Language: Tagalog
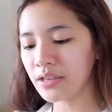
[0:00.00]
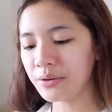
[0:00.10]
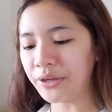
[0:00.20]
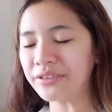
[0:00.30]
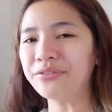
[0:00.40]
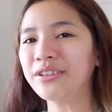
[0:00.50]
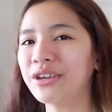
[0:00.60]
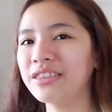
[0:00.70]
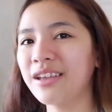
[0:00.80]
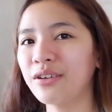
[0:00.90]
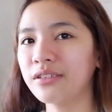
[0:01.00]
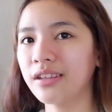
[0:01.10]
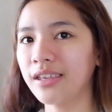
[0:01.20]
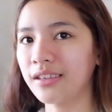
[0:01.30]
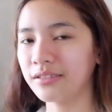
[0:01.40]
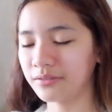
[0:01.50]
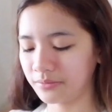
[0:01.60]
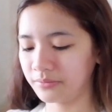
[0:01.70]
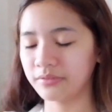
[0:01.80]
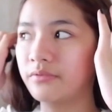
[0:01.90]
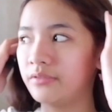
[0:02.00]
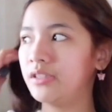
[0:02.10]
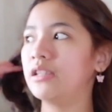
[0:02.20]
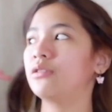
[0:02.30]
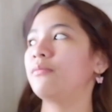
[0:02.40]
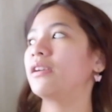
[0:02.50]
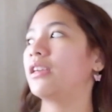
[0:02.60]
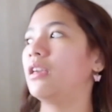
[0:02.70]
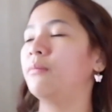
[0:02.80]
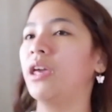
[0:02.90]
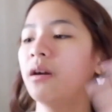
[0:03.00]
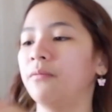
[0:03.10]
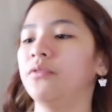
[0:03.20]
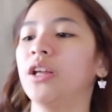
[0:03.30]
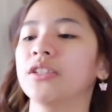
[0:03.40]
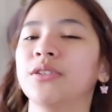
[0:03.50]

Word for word: Wait, feel ko hindi ako naging, hindi to magiging makeup vlog.